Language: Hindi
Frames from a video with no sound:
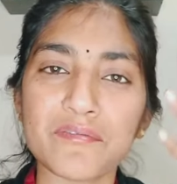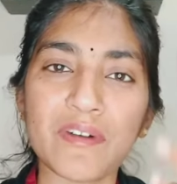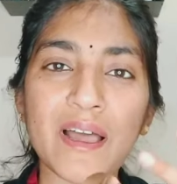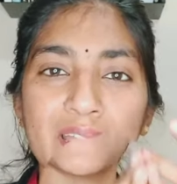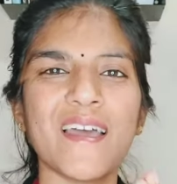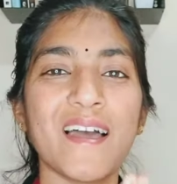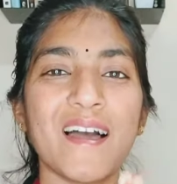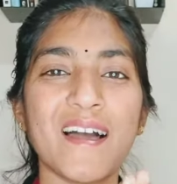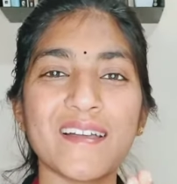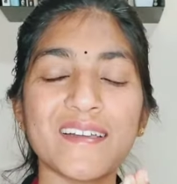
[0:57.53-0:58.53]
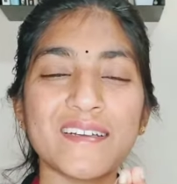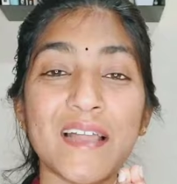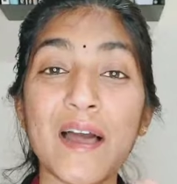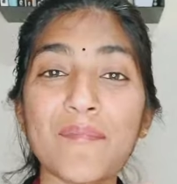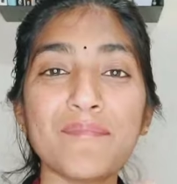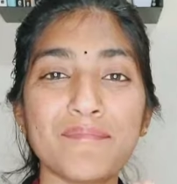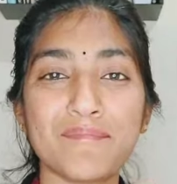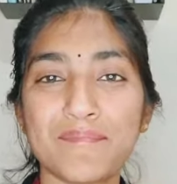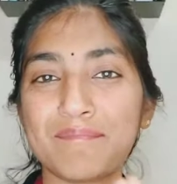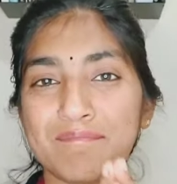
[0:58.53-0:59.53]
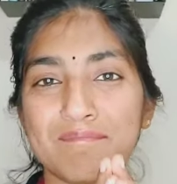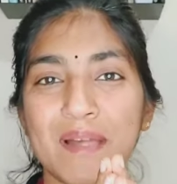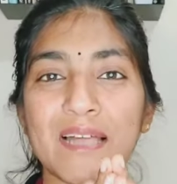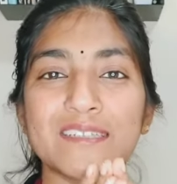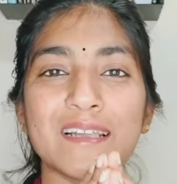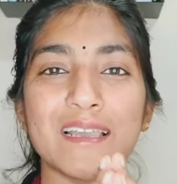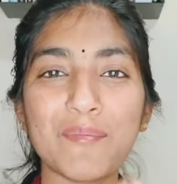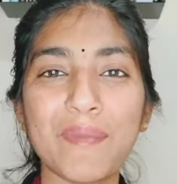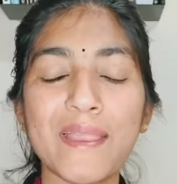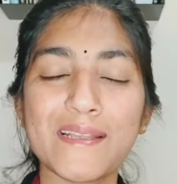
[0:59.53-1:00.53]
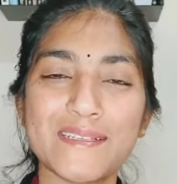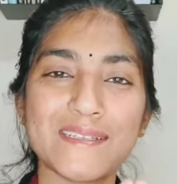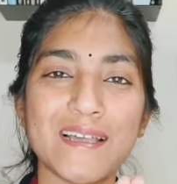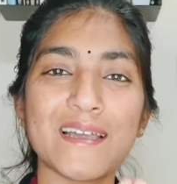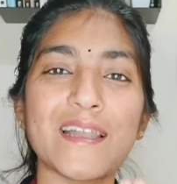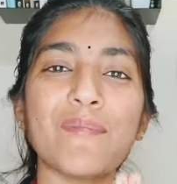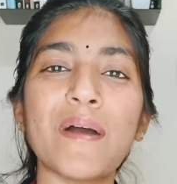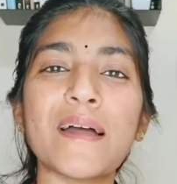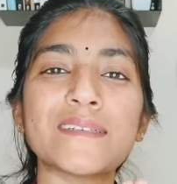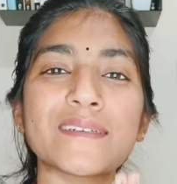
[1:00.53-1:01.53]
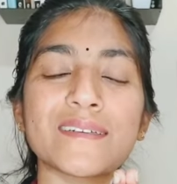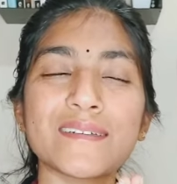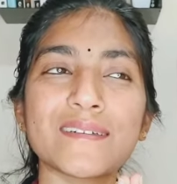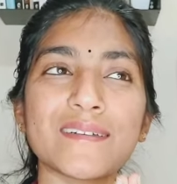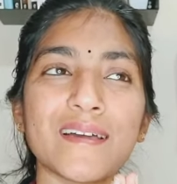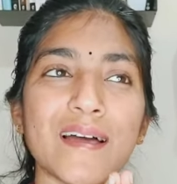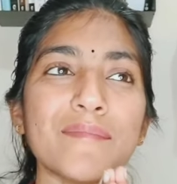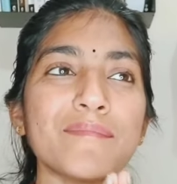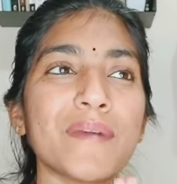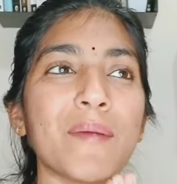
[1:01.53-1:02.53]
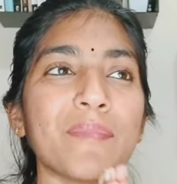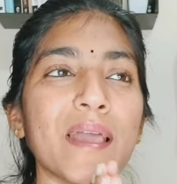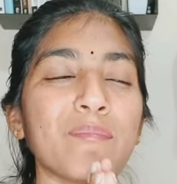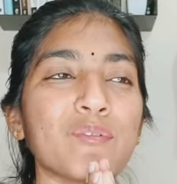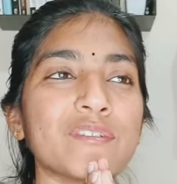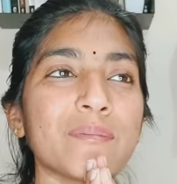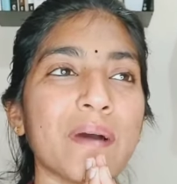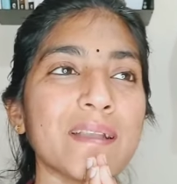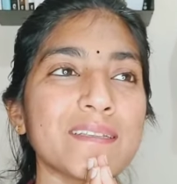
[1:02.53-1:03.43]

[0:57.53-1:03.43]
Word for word: वाई अगर हम आजकल के पेरेंट्स अगर हम आज हम अपने आप को स्मार्ट